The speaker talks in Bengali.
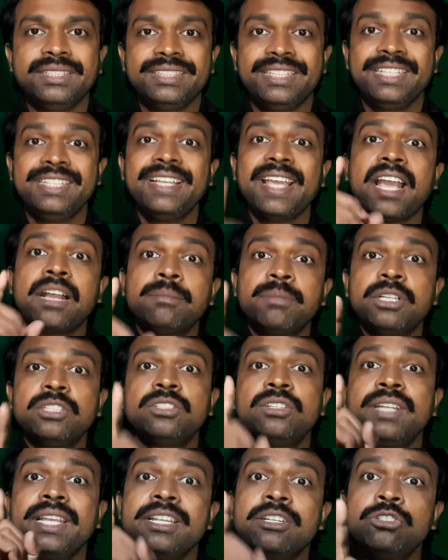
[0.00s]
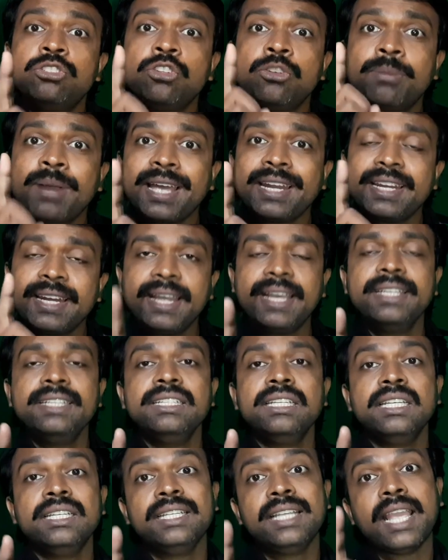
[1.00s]
দিদি একমাত্র ইউটিউবারেরাই
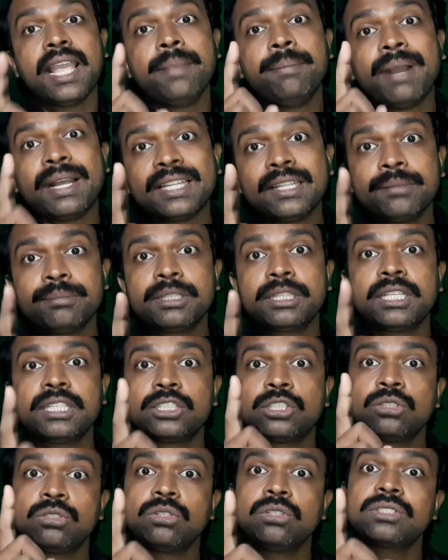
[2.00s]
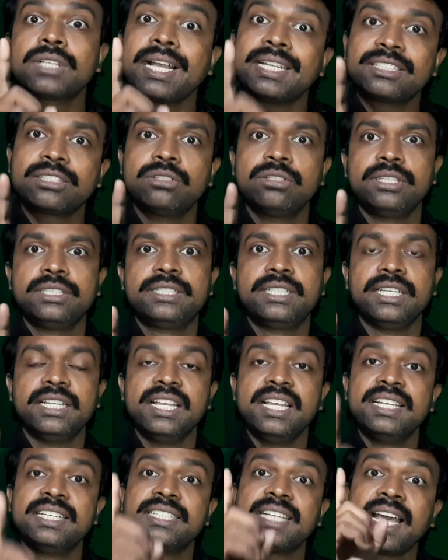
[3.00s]
এই বাদান্যতার জন্য কাজ করেছে
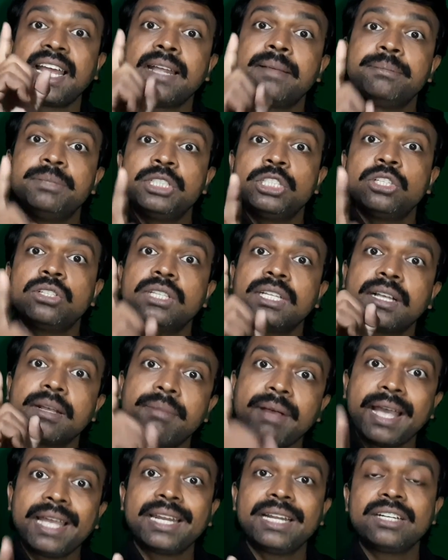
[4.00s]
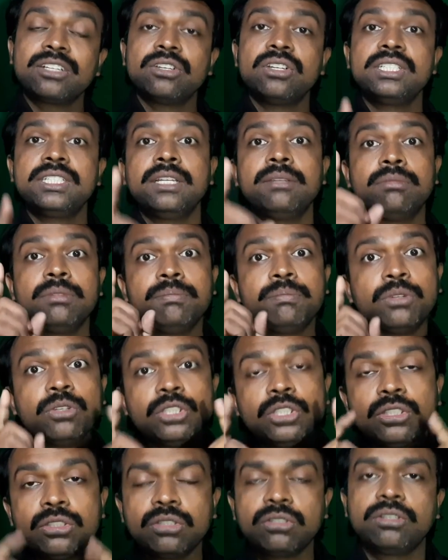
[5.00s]
সারা বিশ্ব তাকে ভাইরাল করেছে এবং
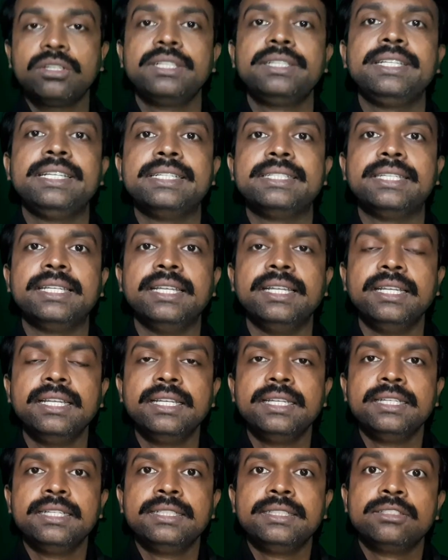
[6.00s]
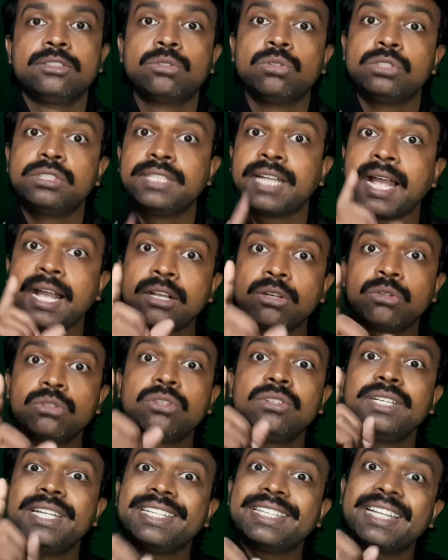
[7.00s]
পরিচিত করে দিয়েছে যা কোনো
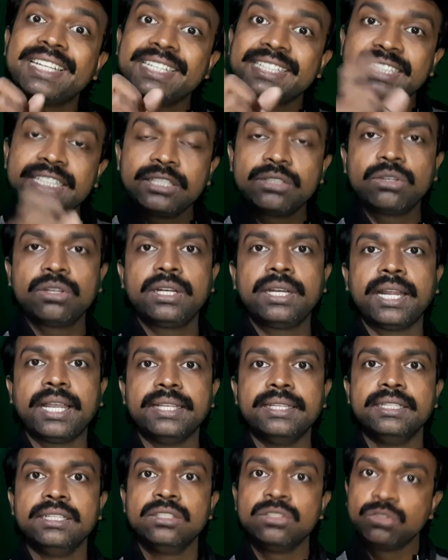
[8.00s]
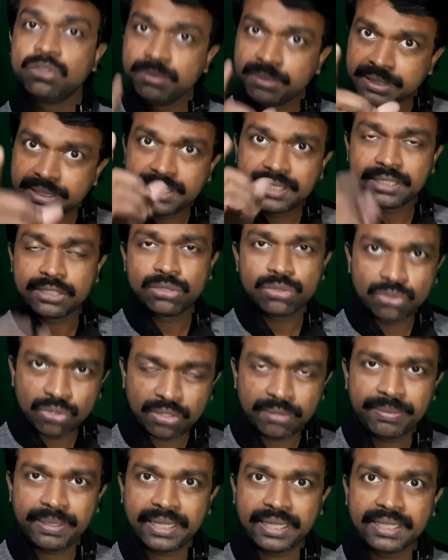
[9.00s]
নেতা নেত্রী করে নাই তুমি কি কিছু
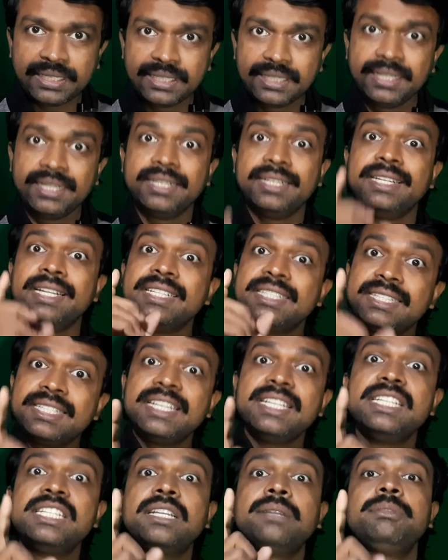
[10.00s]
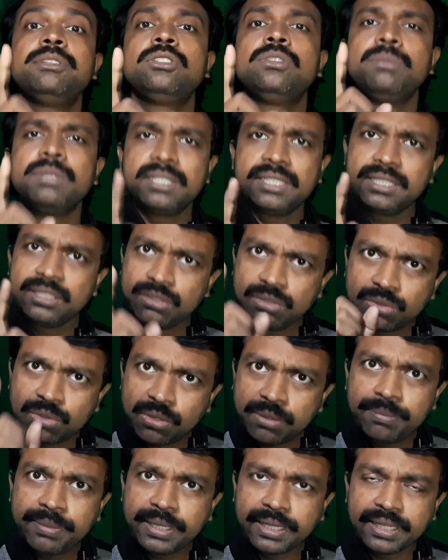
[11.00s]
করবে নেত্রী হিসাবে তুমি কি কিছু
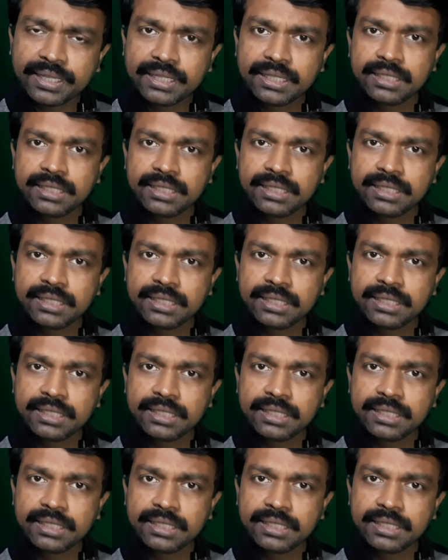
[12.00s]
করবে